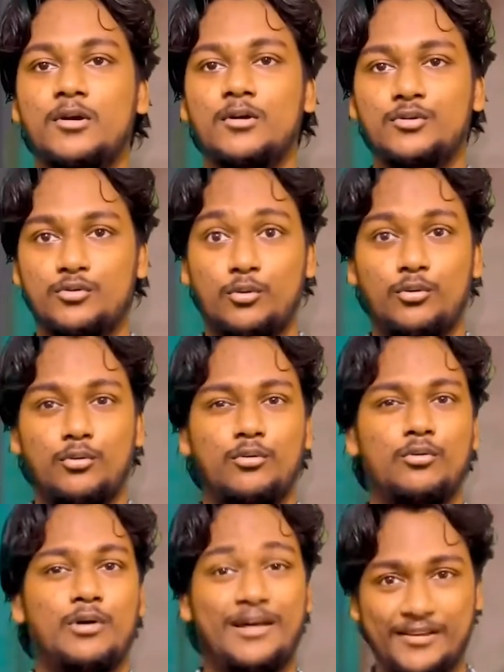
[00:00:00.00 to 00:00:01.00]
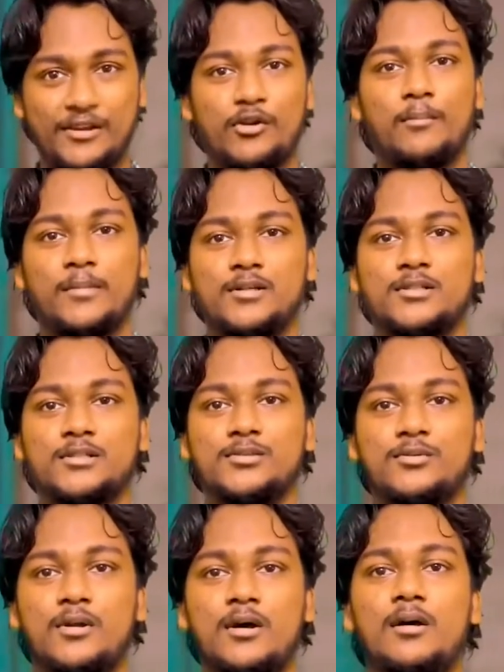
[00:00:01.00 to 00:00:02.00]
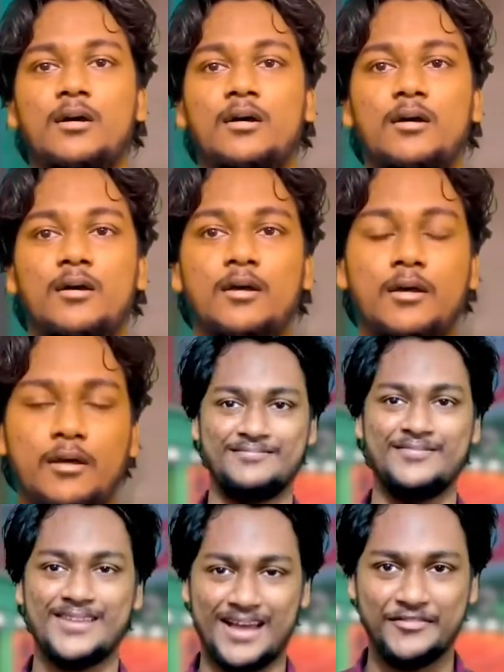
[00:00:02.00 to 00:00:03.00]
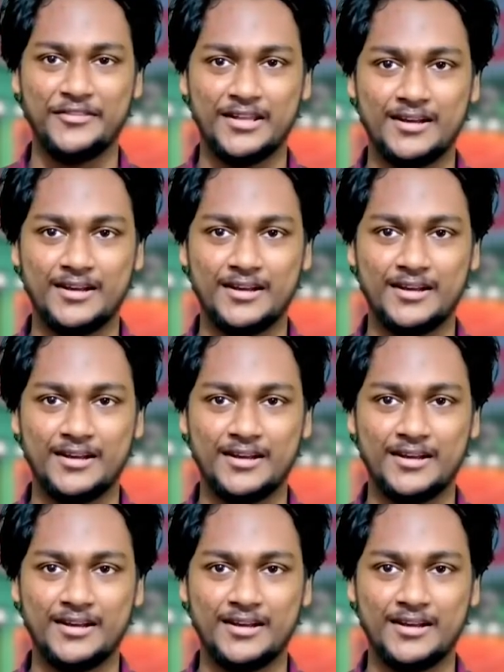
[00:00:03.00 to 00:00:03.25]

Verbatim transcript: సో అందుకే నామినేట్ చేస్తున్నా అంతేనా